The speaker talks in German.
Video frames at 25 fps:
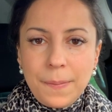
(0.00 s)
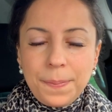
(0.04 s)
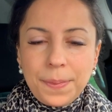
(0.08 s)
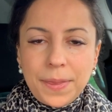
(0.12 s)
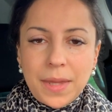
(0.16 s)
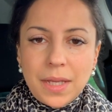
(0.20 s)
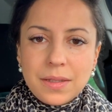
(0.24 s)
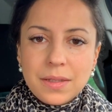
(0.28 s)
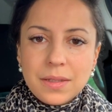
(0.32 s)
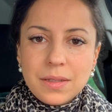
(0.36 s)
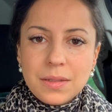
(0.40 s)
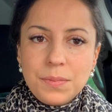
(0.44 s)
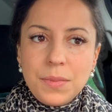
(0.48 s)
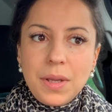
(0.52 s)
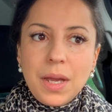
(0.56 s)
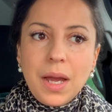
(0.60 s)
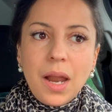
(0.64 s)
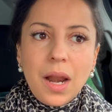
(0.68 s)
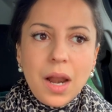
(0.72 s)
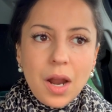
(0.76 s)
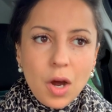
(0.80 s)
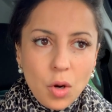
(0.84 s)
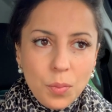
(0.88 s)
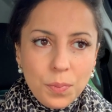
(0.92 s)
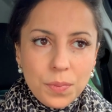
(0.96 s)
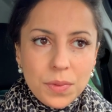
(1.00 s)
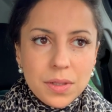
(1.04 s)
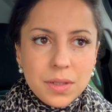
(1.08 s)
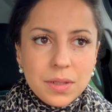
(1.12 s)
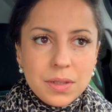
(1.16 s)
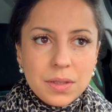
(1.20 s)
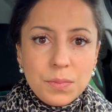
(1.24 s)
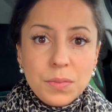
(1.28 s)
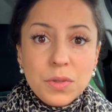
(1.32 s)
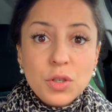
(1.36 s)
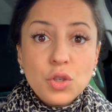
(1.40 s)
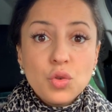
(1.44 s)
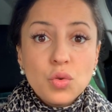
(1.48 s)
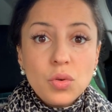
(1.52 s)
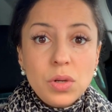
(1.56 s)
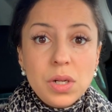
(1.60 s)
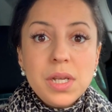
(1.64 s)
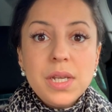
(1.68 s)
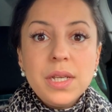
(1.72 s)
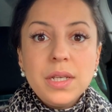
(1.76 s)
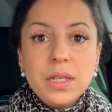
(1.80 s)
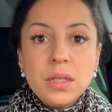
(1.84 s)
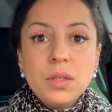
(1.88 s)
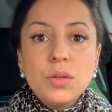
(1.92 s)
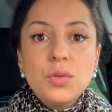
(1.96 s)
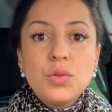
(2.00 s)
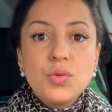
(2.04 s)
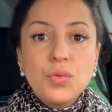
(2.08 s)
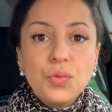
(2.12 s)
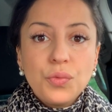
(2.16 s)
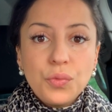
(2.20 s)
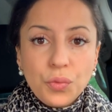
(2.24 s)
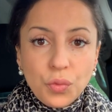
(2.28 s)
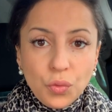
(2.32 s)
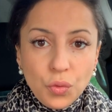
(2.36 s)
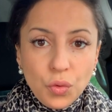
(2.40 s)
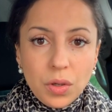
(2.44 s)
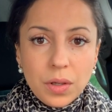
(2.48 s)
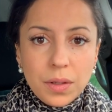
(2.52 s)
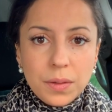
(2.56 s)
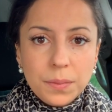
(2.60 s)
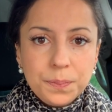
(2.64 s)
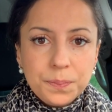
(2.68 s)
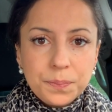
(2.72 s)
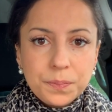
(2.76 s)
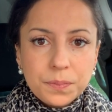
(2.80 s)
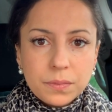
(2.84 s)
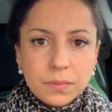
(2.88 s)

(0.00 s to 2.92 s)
Dass es mir erlaubt ist, mich schuldig zu fühlen.